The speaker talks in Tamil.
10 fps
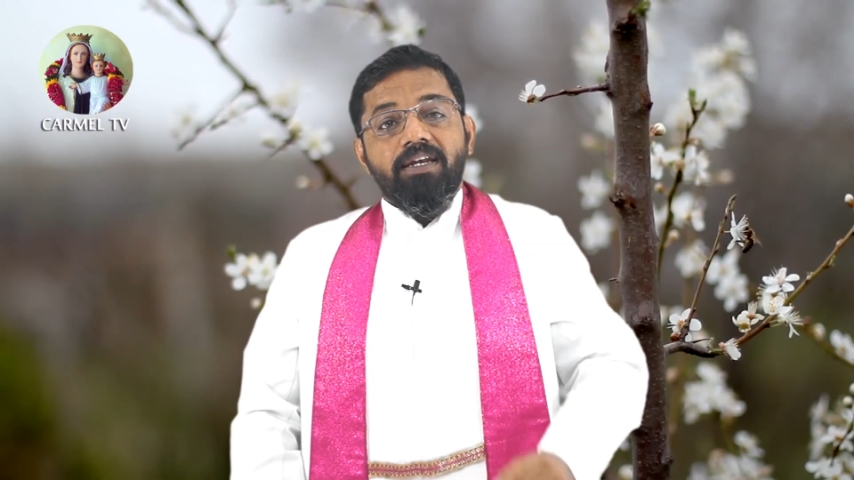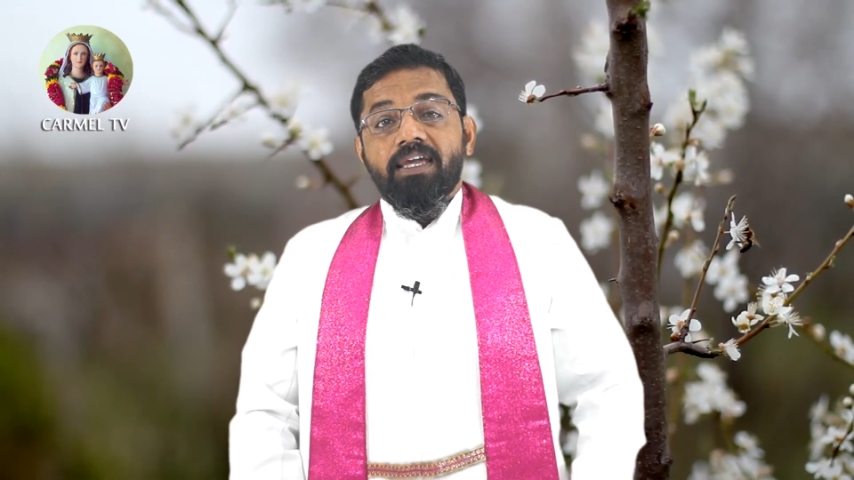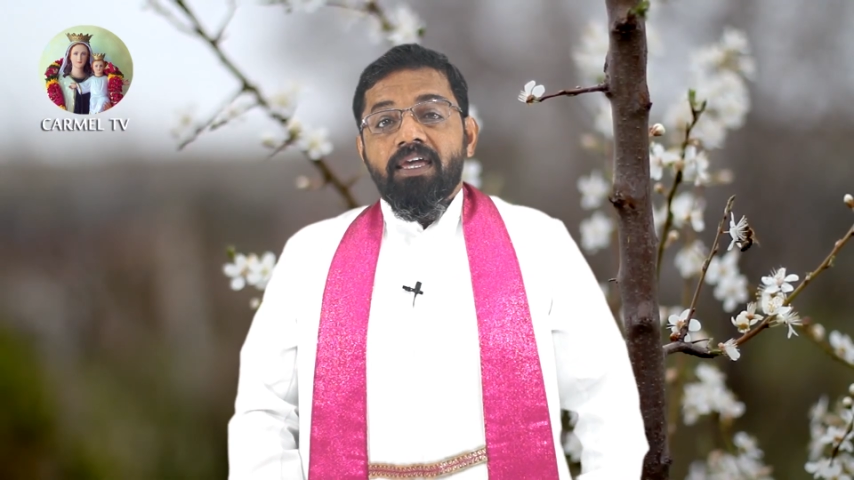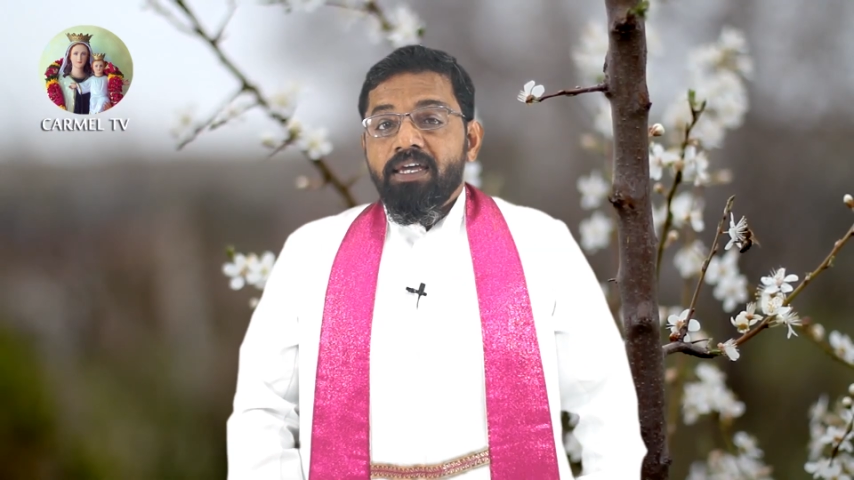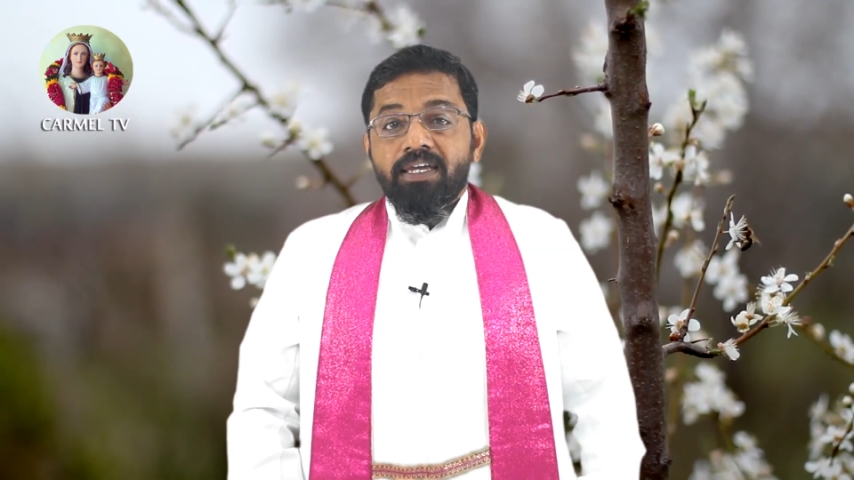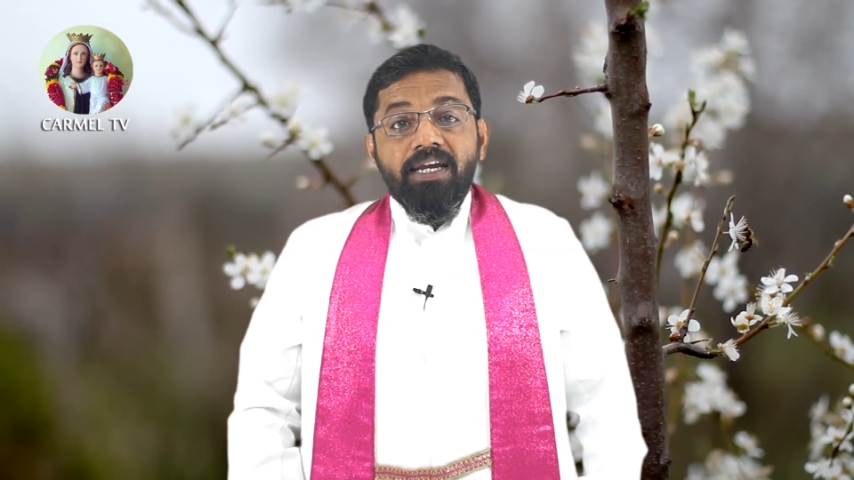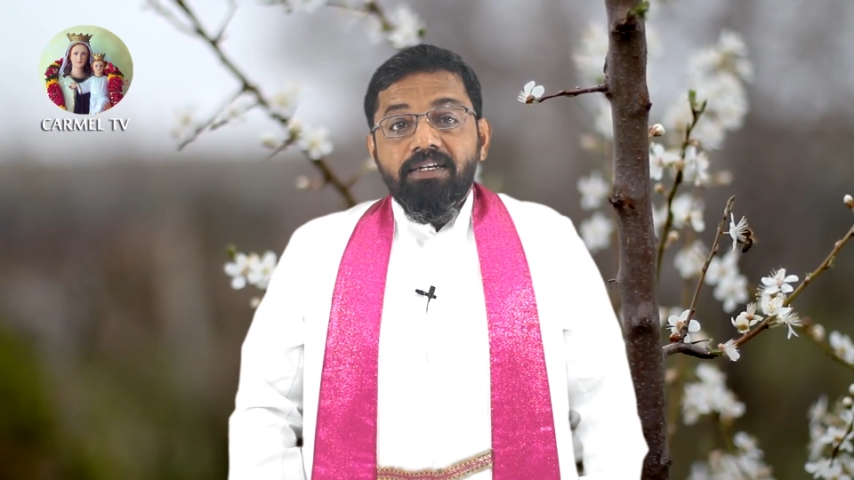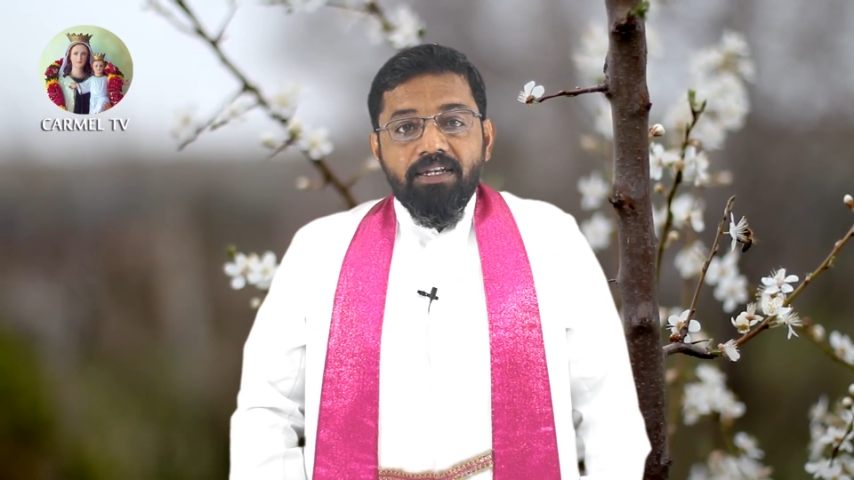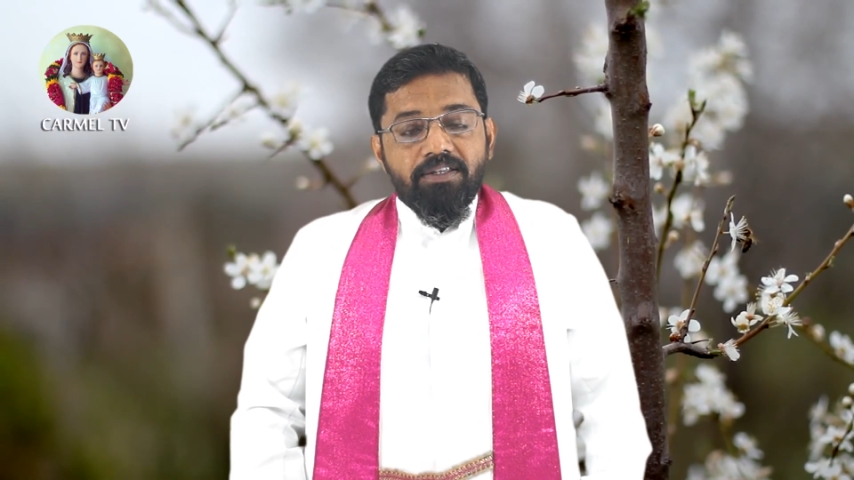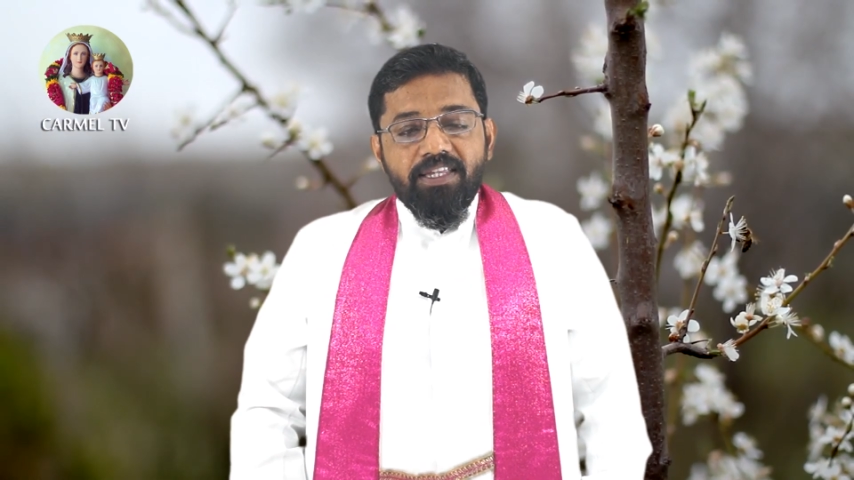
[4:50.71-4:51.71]
நான் கே
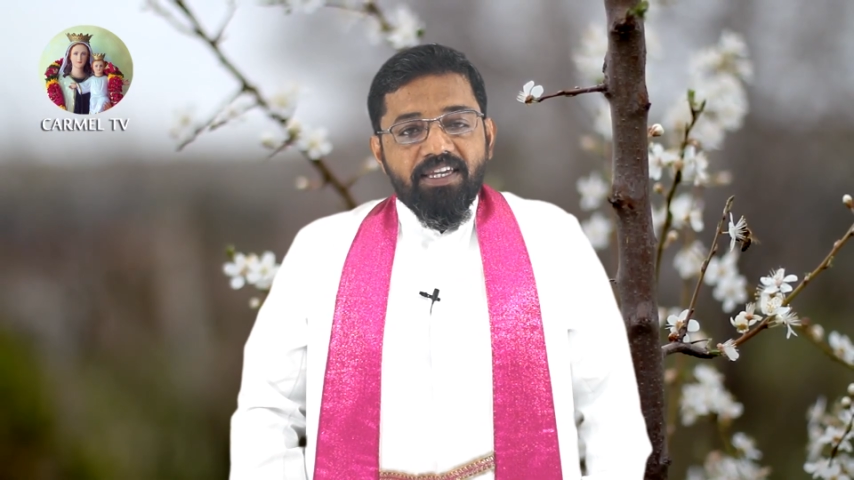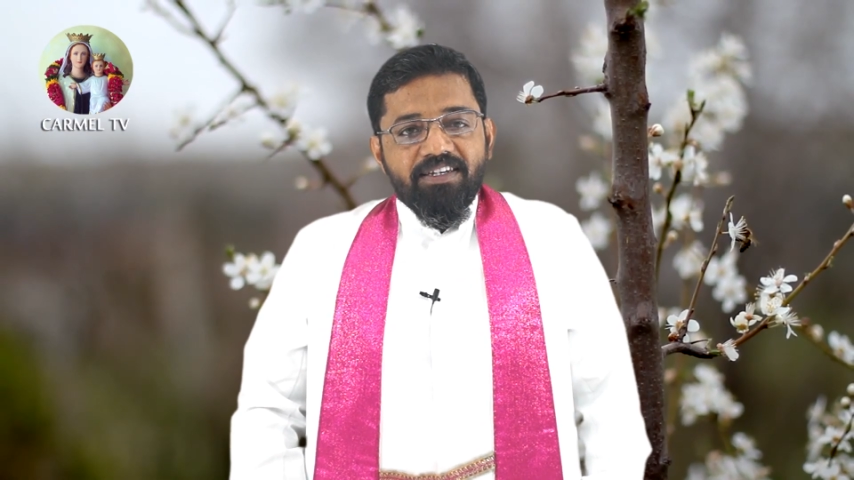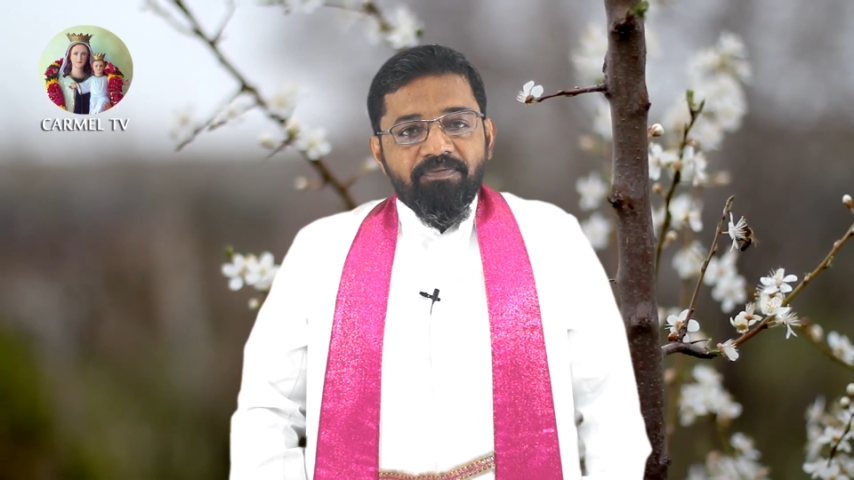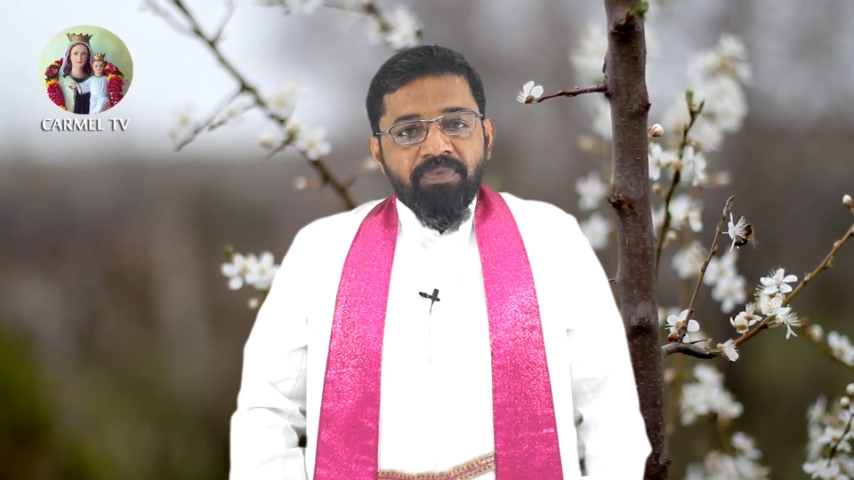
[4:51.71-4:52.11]
கேட்டிருந்தேன்